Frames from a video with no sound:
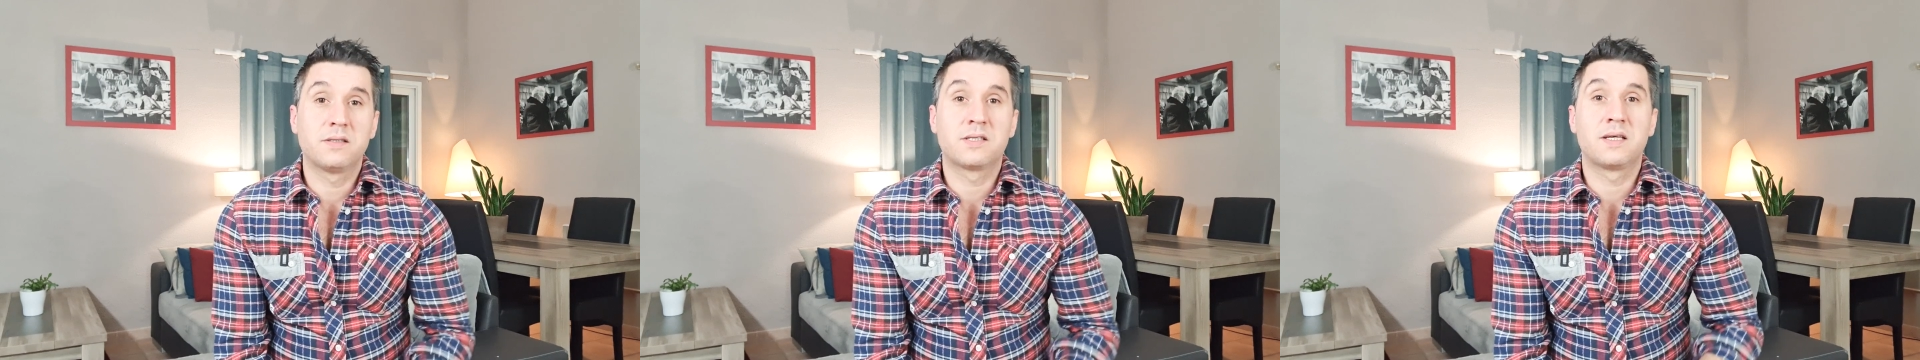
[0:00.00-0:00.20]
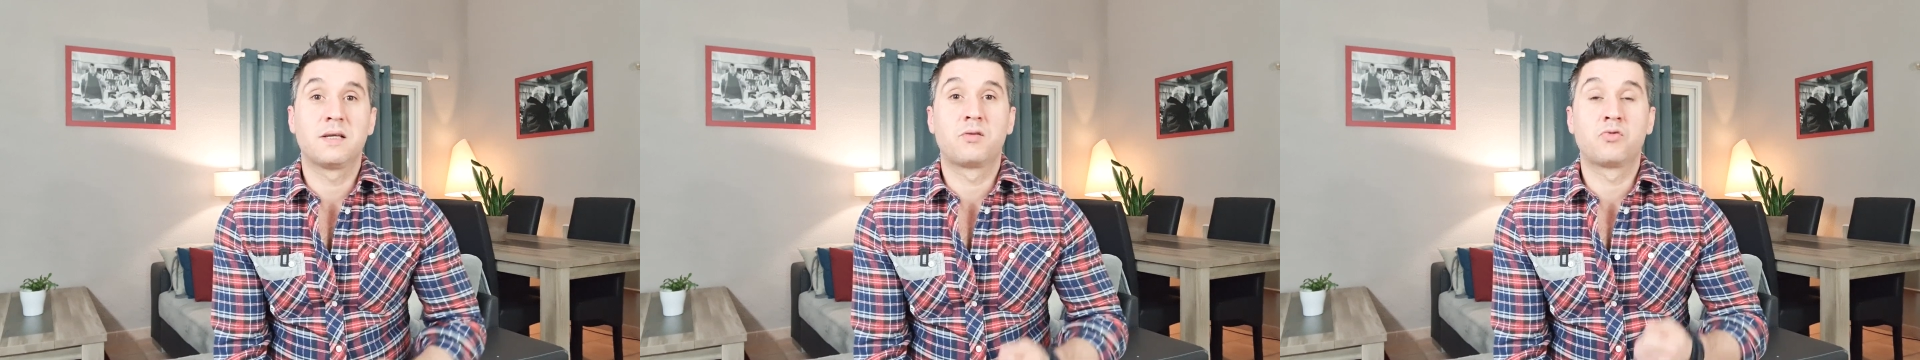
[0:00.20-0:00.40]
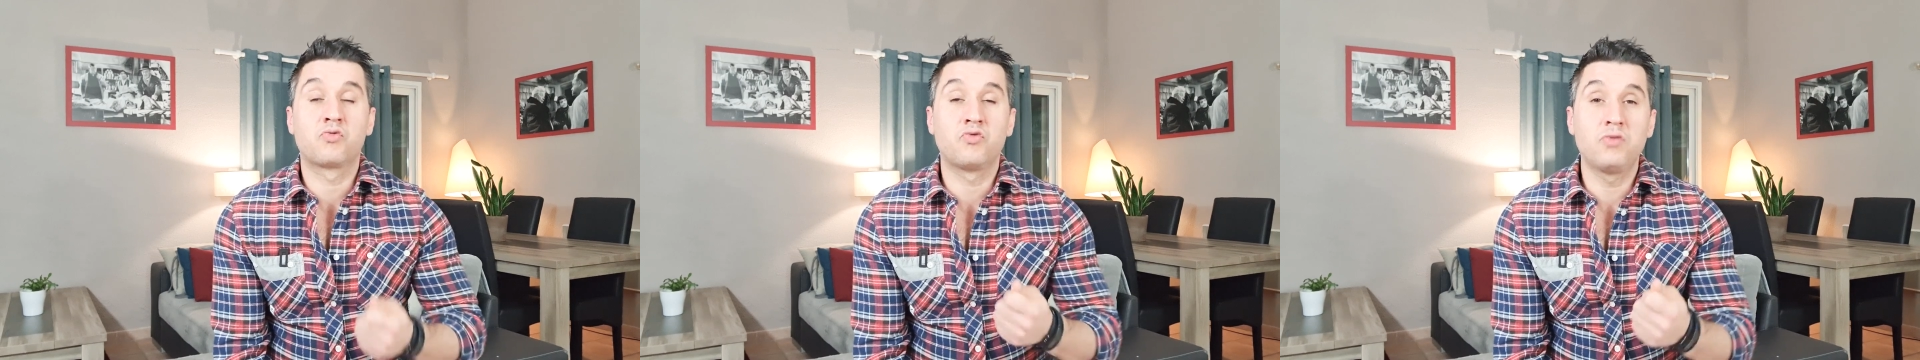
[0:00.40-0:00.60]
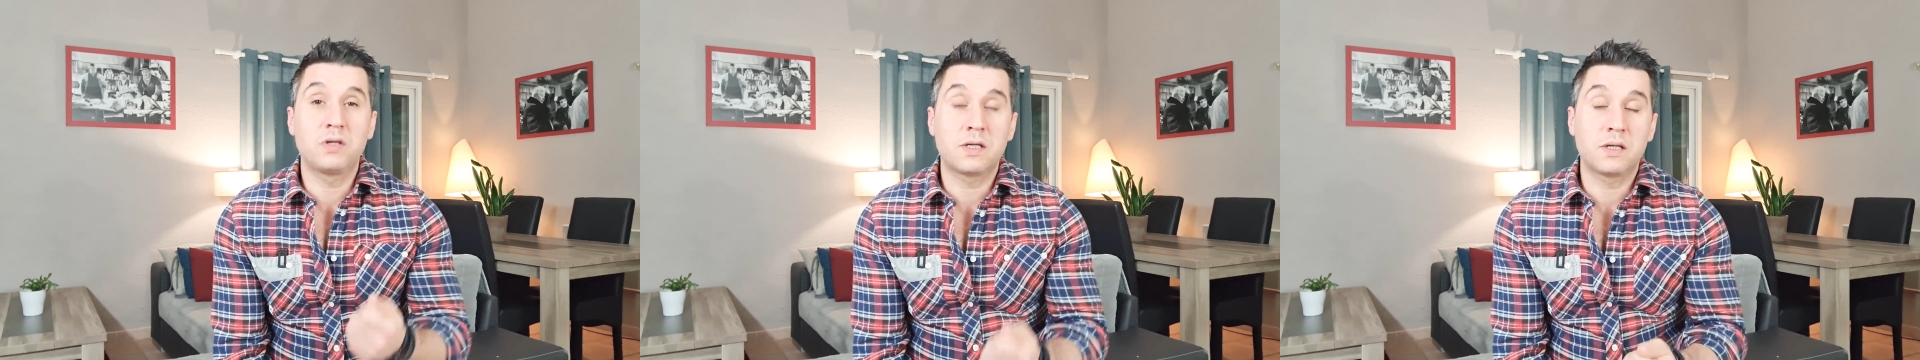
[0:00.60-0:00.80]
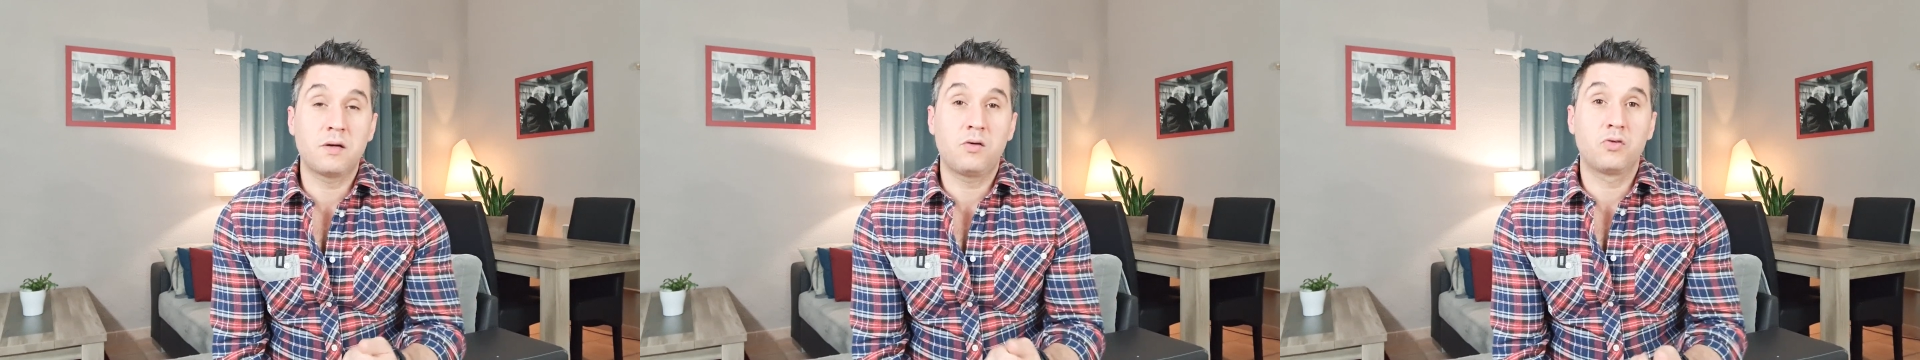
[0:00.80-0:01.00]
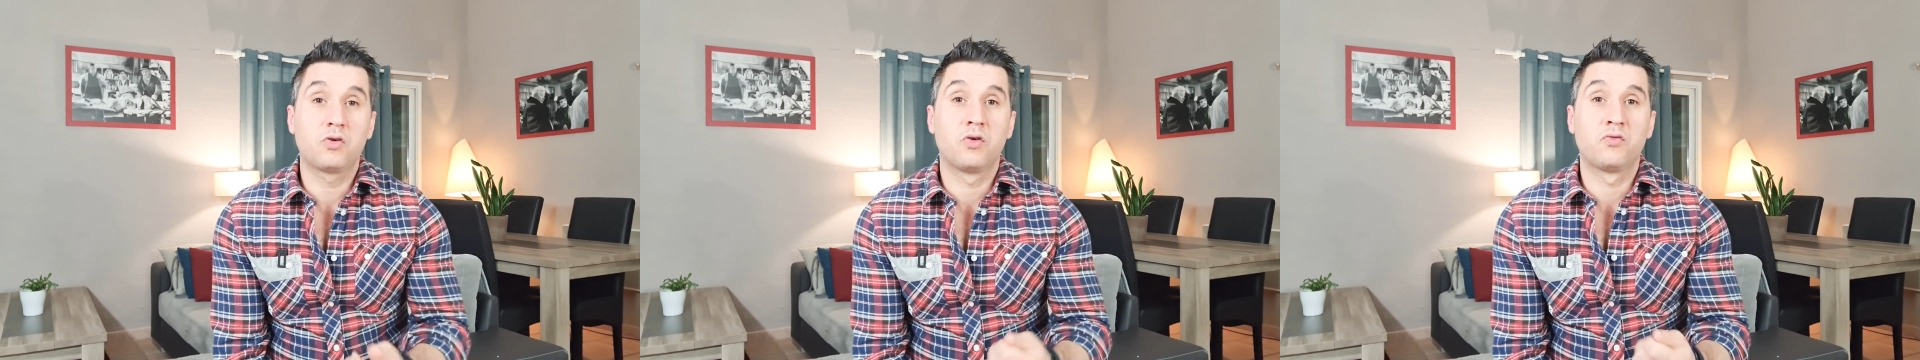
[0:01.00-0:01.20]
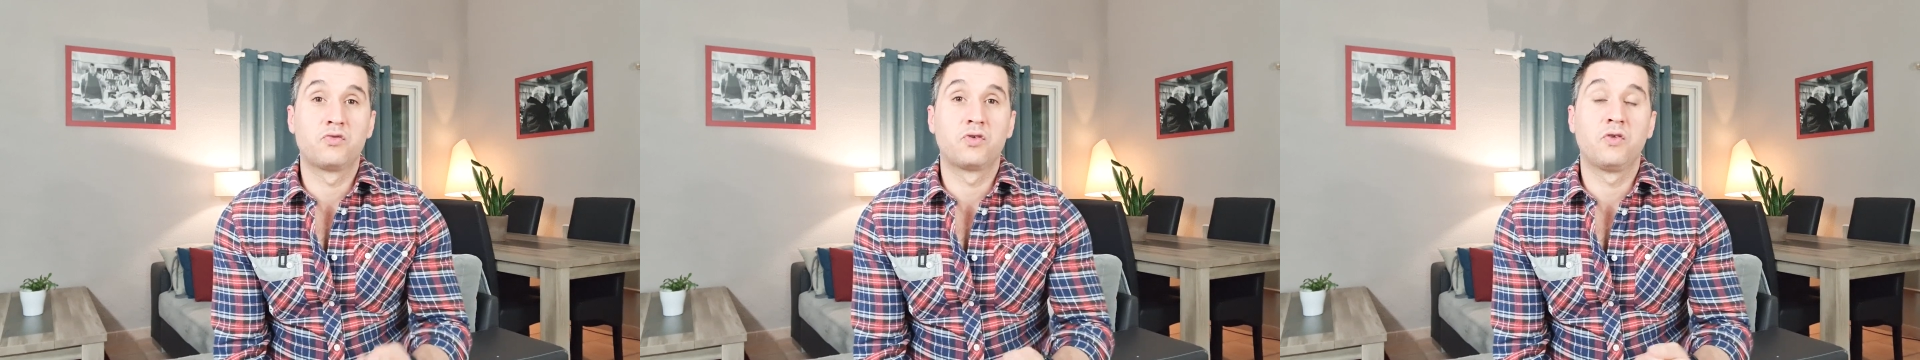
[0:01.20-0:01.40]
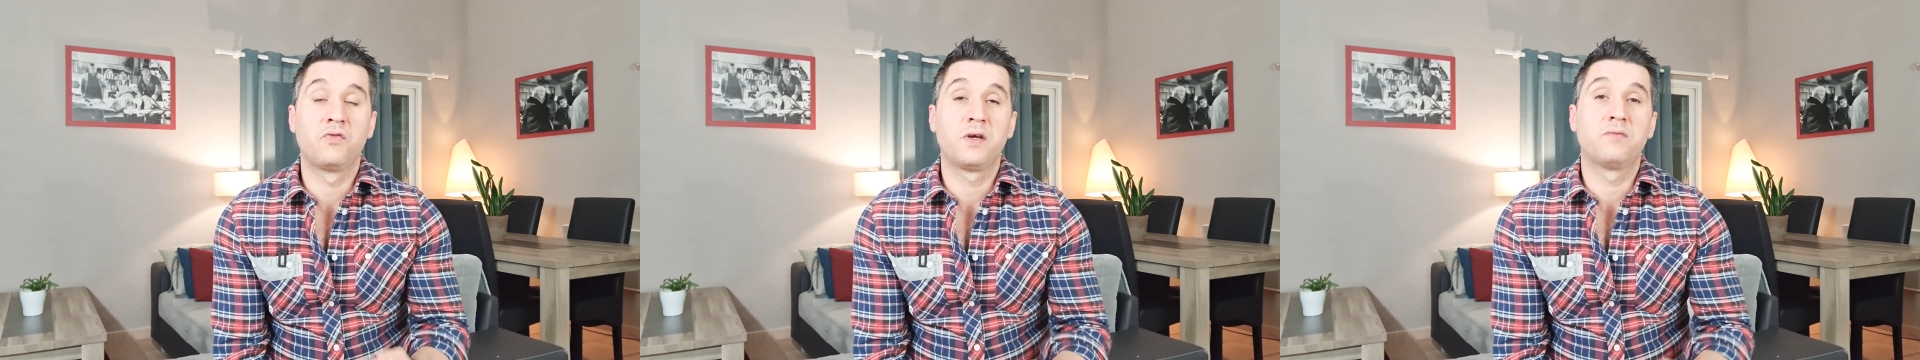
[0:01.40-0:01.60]
c'est tout le temps que vous
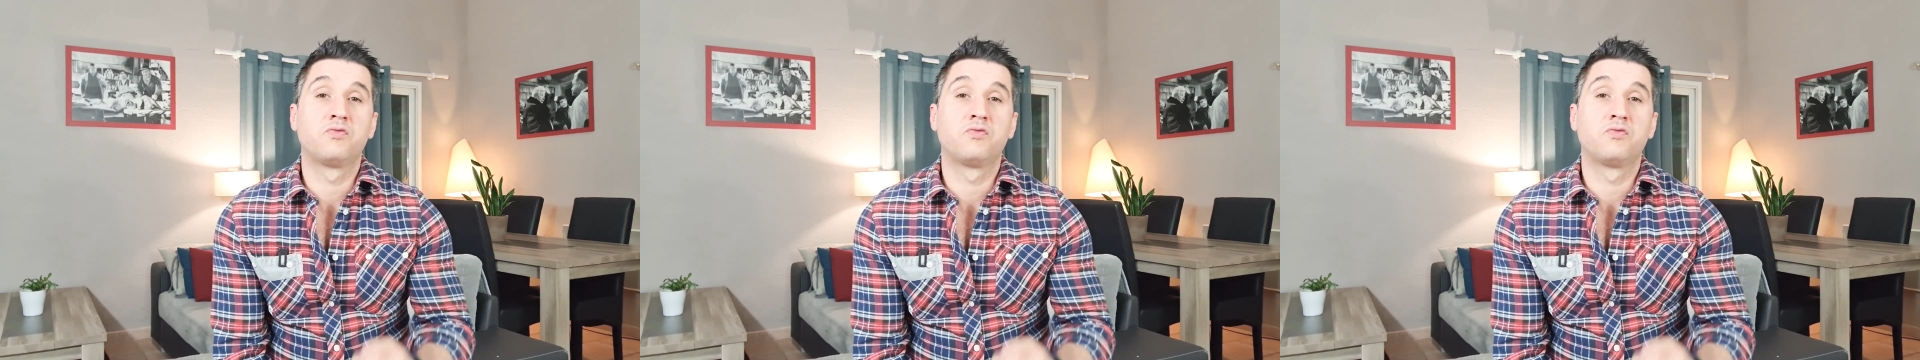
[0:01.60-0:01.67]
devez